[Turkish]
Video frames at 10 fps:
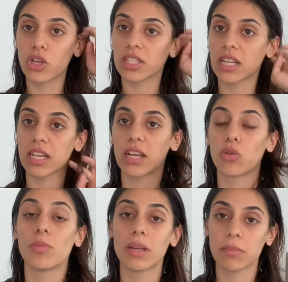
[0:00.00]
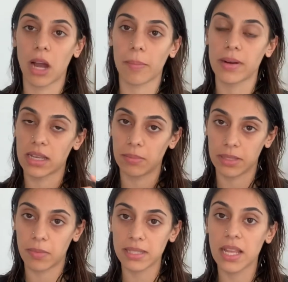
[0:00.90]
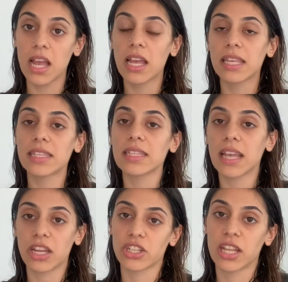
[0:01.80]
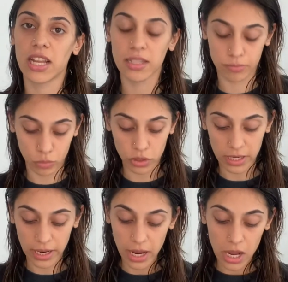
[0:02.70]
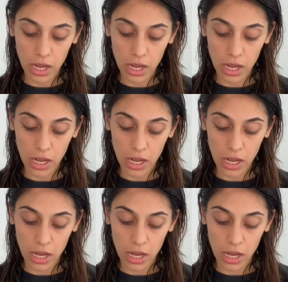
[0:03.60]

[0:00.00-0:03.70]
atana kadar umarım kampanya bitmez. Gidin gerçekten alın bunları.